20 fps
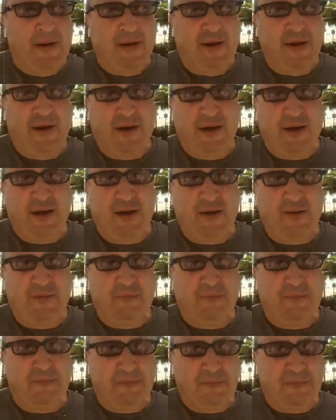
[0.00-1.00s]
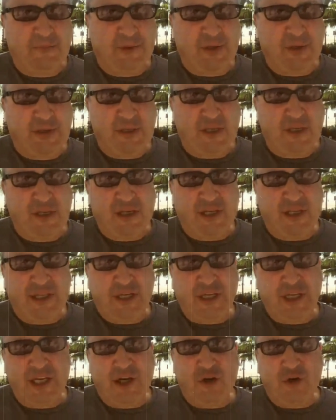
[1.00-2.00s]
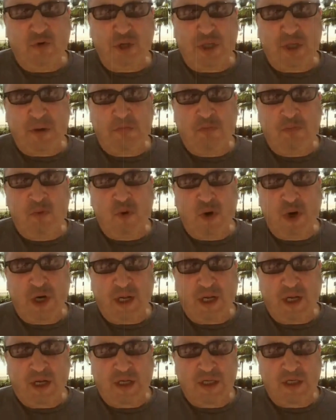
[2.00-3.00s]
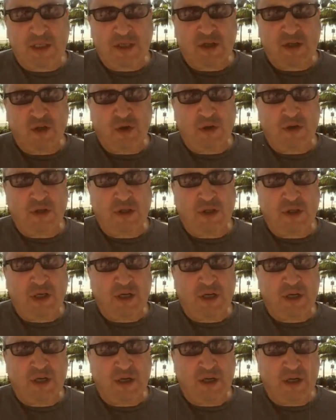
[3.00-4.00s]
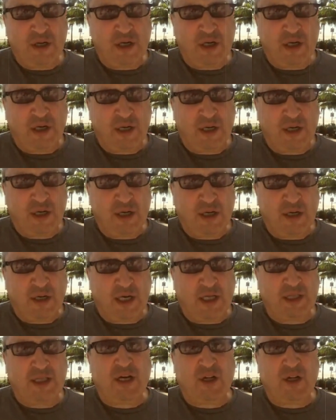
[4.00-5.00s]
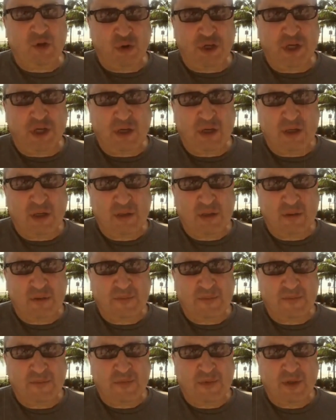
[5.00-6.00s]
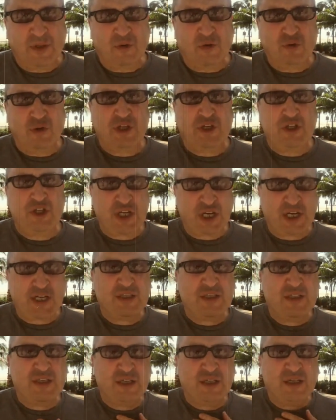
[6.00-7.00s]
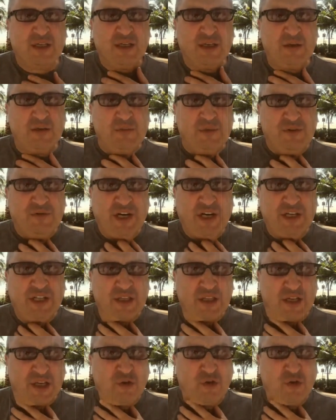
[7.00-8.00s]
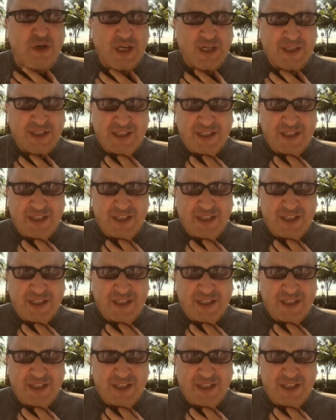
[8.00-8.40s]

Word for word: А, такие люди более склонены к а, онкологии. У них часто бывает онкология от